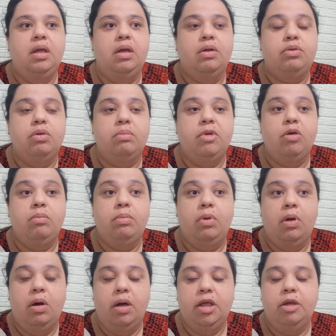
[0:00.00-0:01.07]
Eu tomei um
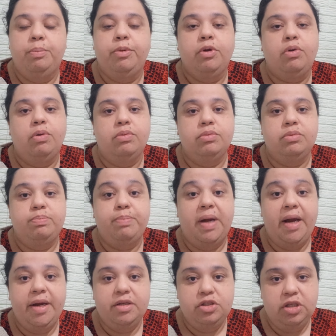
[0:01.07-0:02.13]
bloco por
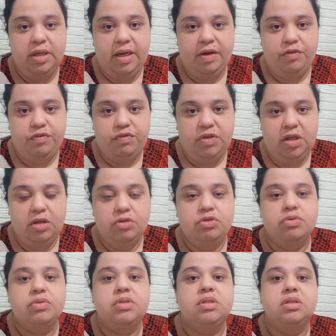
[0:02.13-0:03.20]
compartilhar
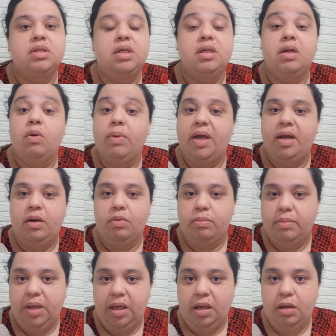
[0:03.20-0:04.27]
vídeos que não eram
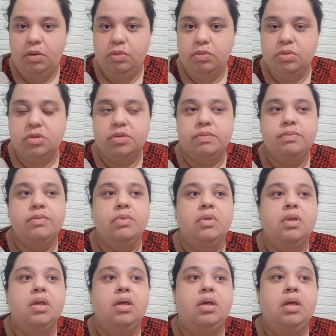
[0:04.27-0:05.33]
meus.
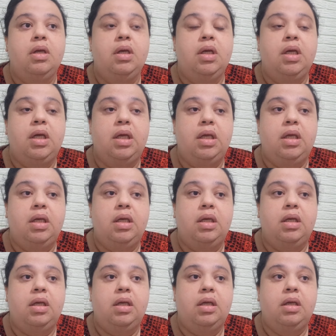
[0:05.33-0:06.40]

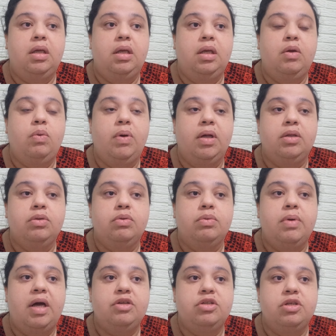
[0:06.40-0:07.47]
E, e
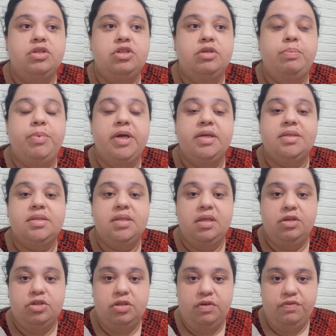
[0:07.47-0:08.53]
quando a gente
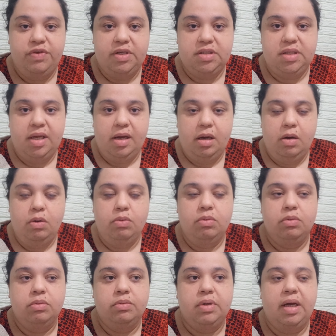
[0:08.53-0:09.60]
persiste em fazer
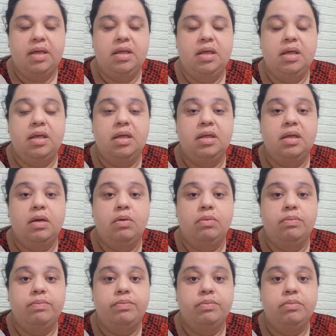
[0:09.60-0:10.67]
algo aqui que
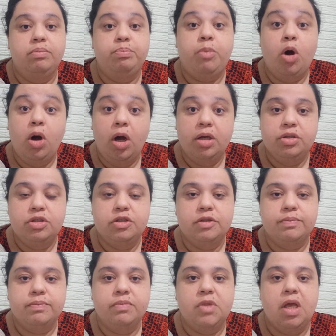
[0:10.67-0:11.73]
não
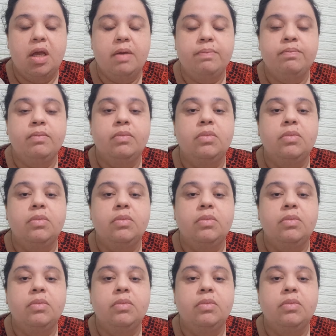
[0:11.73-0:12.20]
pode, né?